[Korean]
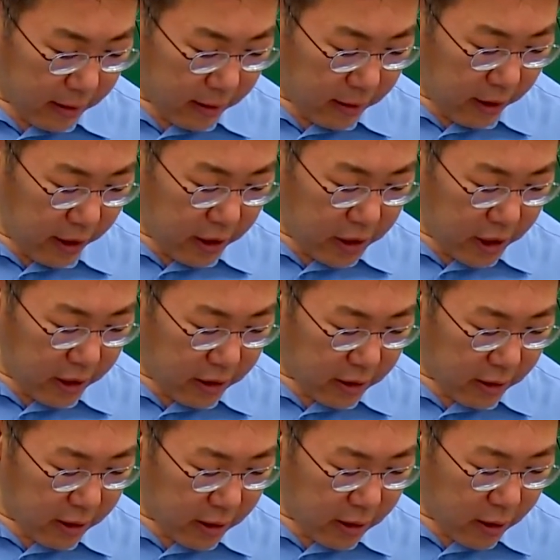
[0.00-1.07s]
그의
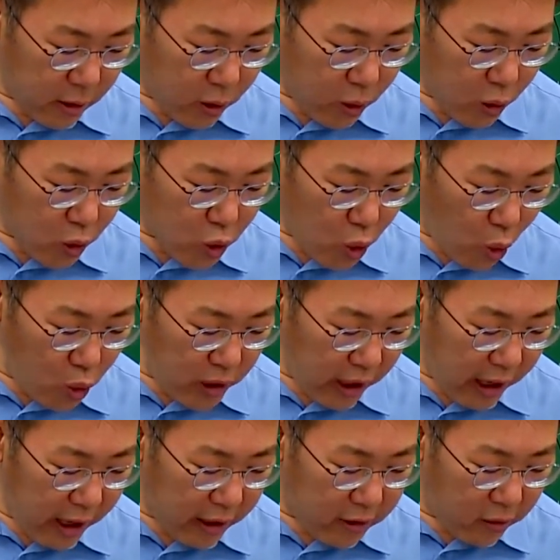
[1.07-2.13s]
시는
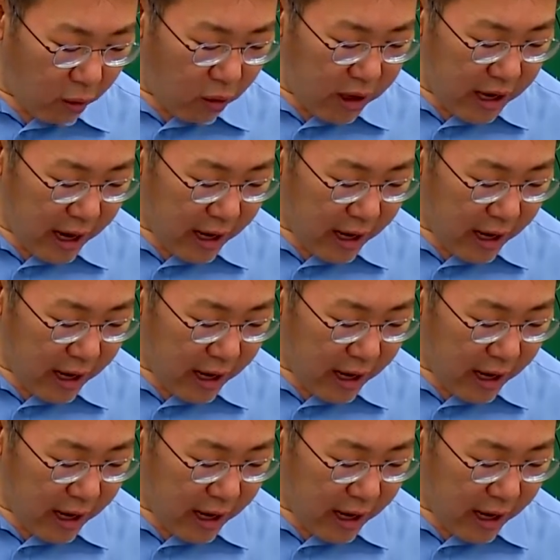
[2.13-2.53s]
송나라에 널리